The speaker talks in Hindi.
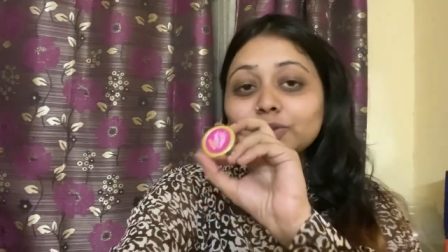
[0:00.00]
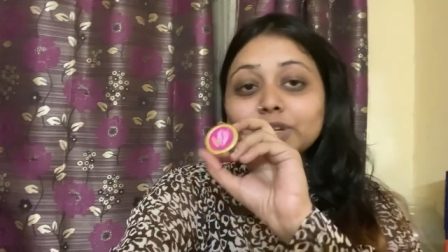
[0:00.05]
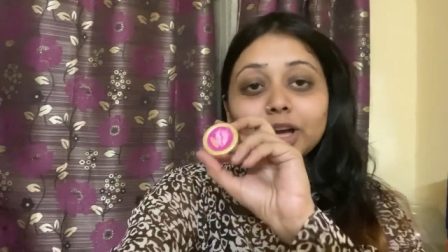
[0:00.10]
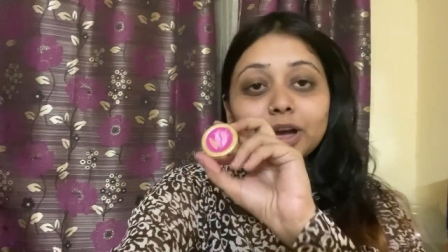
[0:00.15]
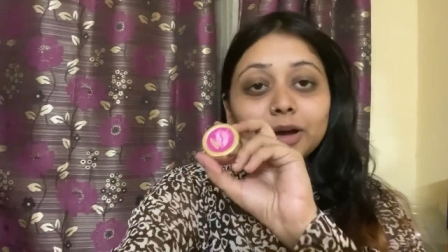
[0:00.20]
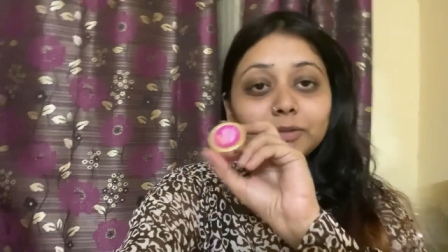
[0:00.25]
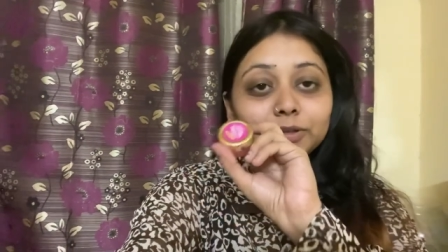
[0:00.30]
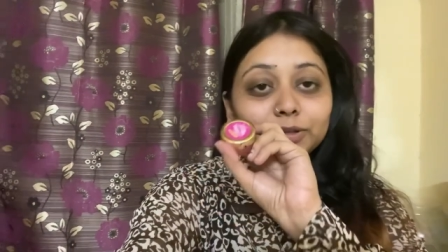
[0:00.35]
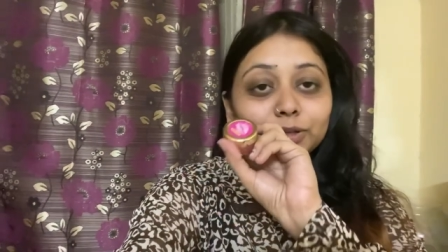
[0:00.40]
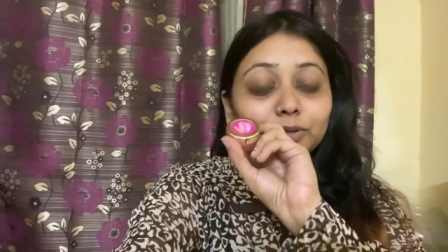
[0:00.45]

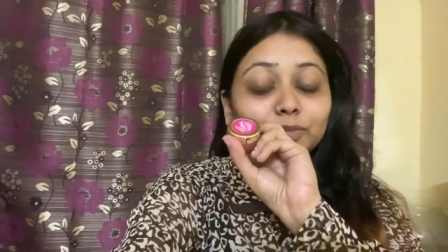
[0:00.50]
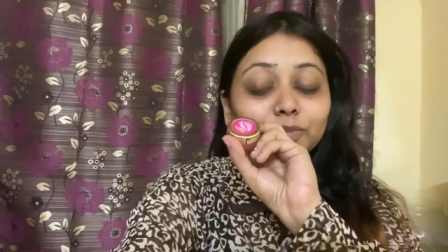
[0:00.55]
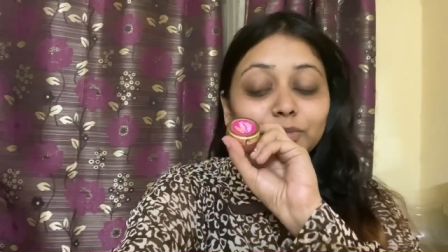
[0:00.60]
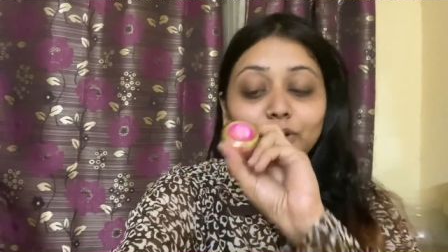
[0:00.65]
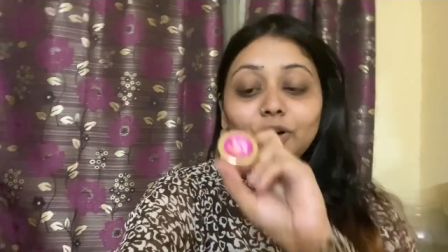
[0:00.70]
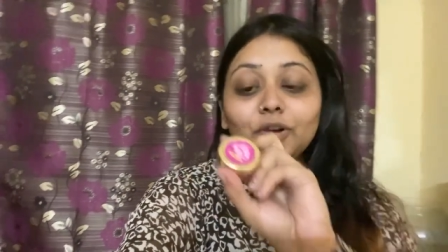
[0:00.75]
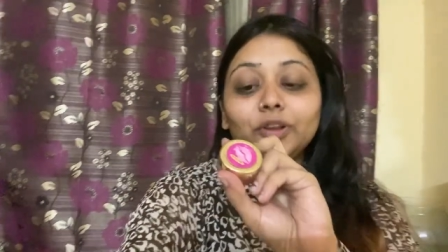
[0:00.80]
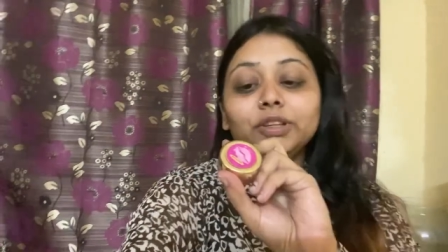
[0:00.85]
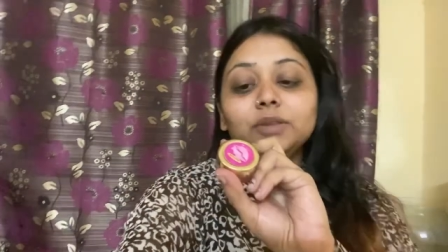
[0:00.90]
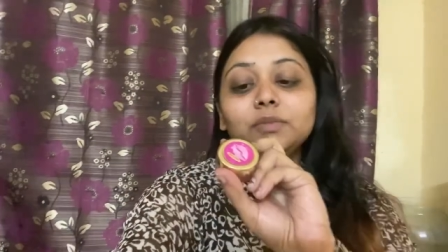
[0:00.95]
क्या बताऊँ
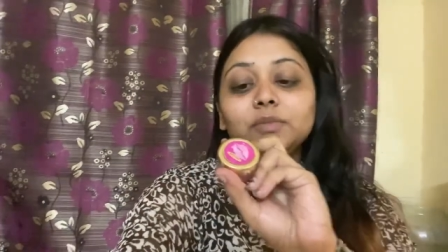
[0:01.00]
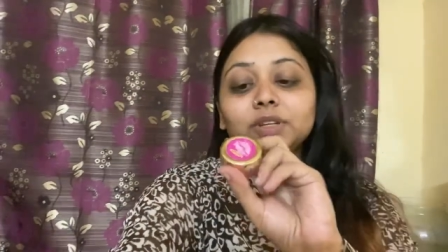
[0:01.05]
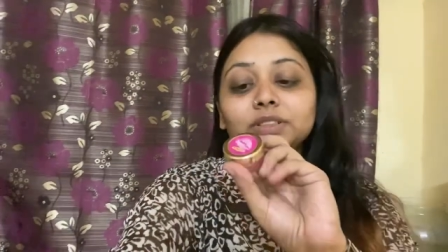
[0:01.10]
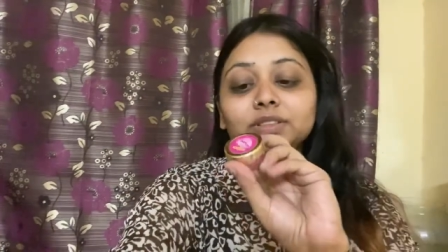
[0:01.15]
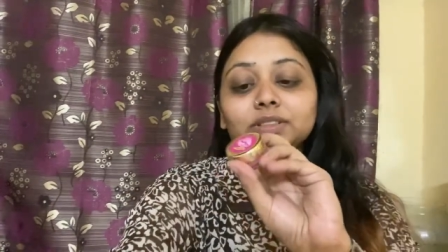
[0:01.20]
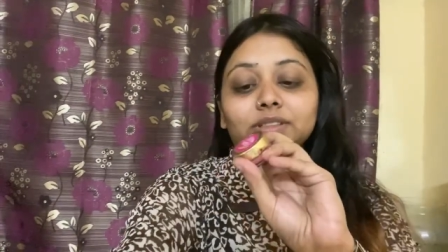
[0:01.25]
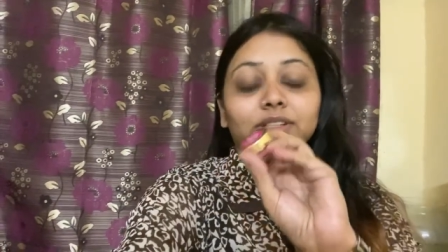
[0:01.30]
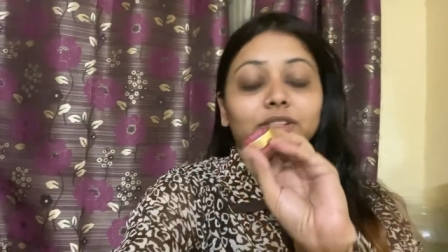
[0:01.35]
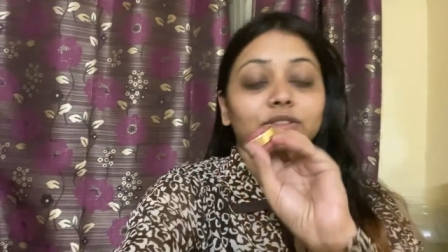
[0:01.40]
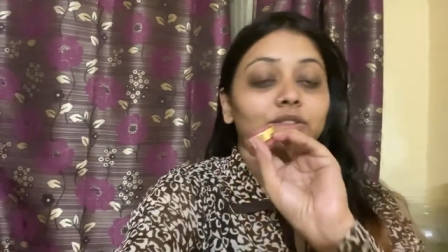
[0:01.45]
बहुत ही
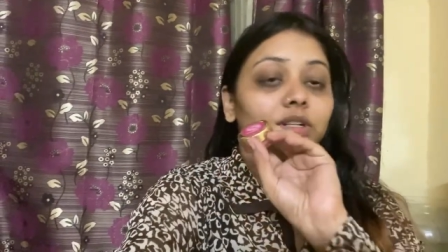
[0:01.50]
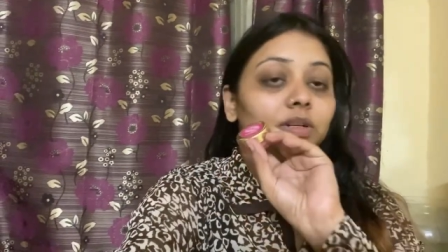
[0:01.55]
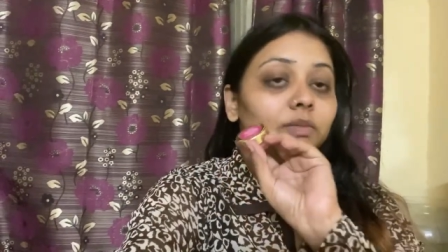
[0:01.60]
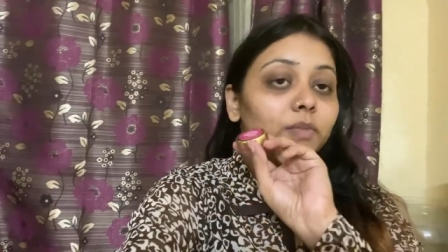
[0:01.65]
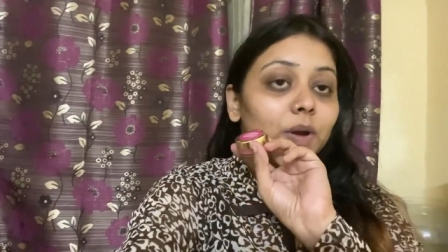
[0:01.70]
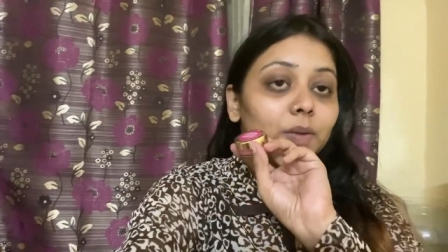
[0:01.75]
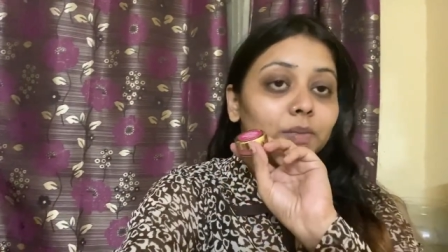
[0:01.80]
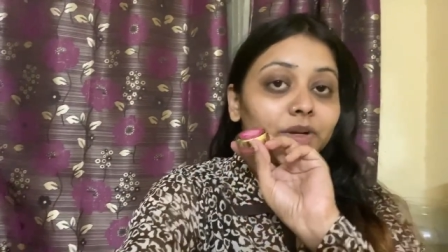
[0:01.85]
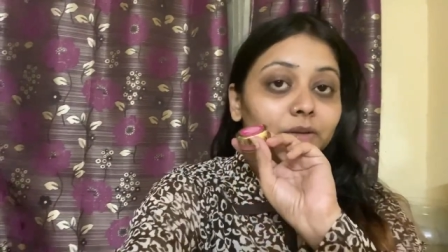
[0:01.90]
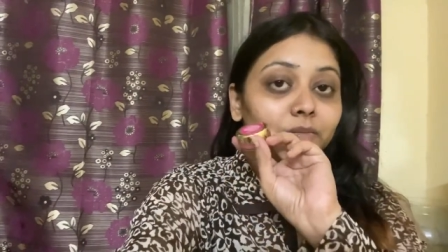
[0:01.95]
मस्त है इस लिप
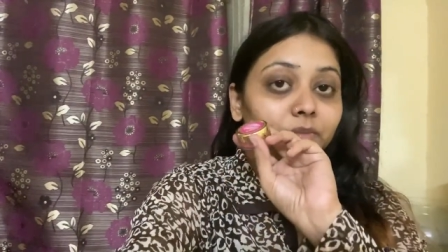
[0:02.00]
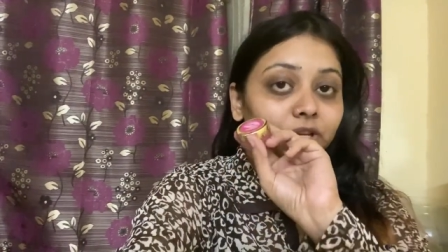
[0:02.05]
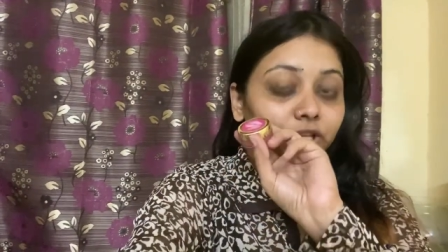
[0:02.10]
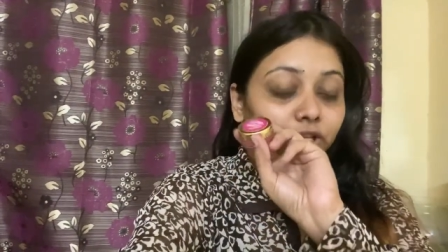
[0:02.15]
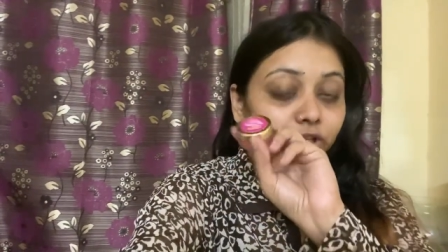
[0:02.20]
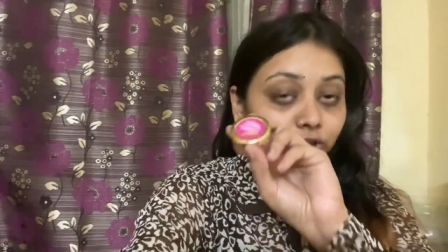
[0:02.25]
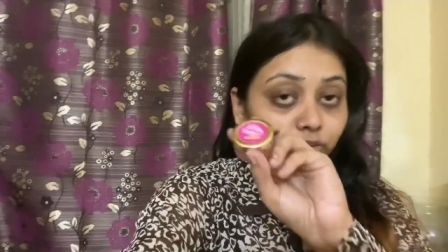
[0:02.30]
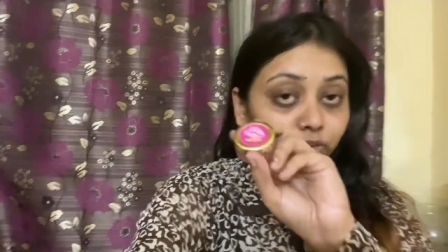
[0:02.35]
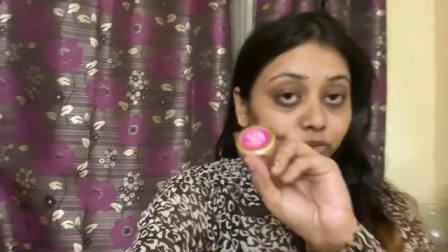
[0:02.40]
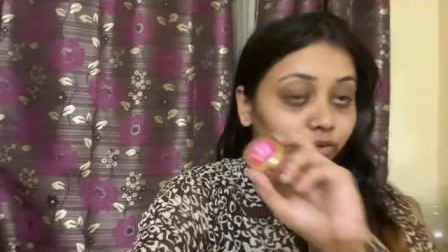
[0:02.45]
बाम के लिए मैं
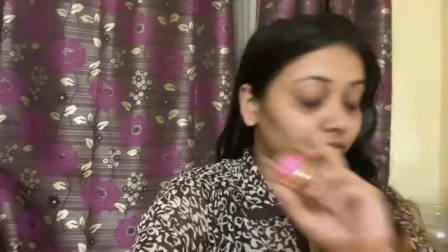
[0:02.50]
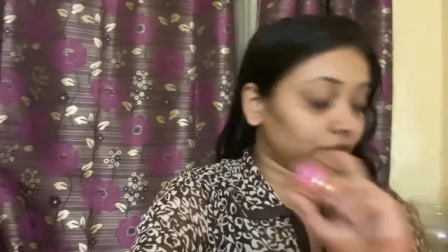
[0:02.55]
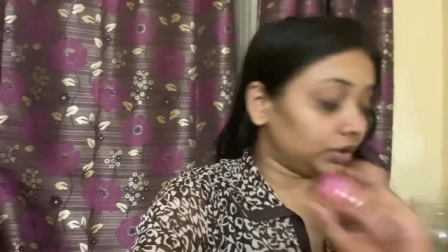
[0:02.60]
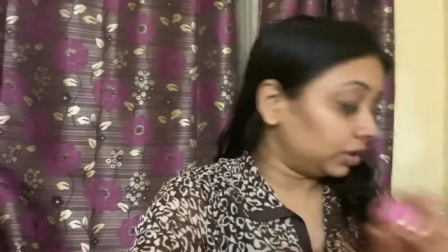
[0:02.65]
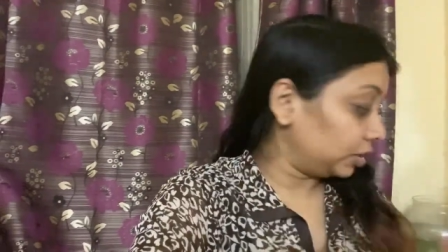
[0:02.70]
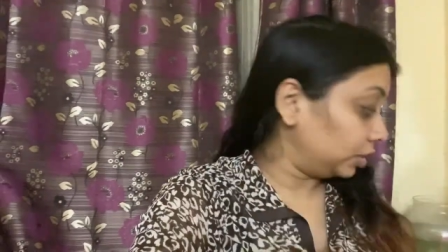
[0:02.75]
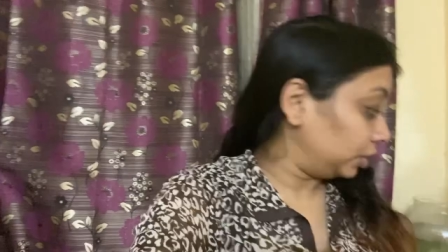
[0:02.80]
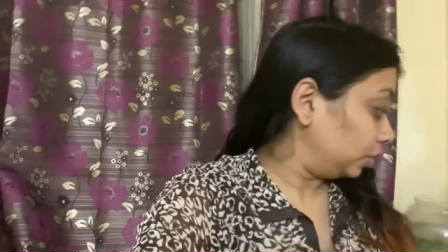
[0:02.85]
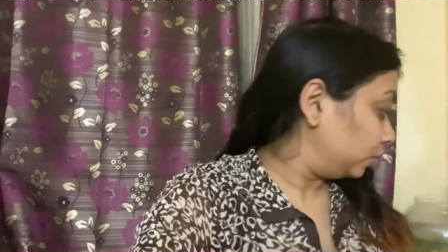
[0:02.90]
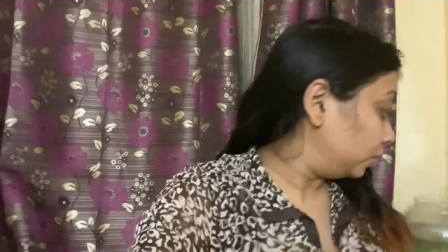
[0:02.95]
यूज़
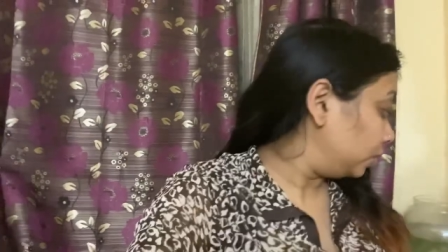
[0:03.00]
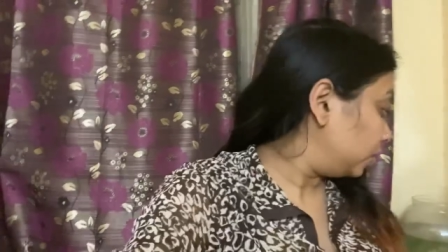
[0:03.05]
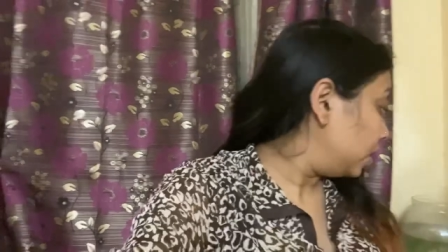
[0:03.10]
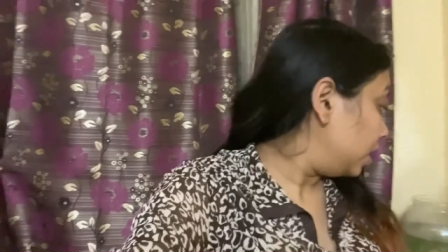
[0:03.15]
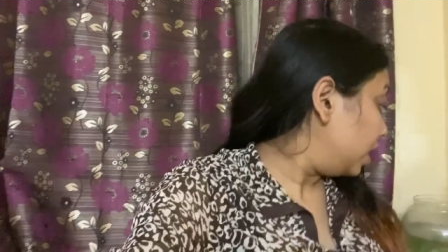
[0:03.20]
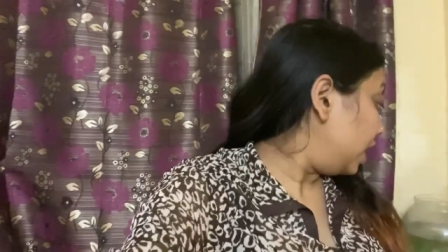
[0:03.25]
करती हूँ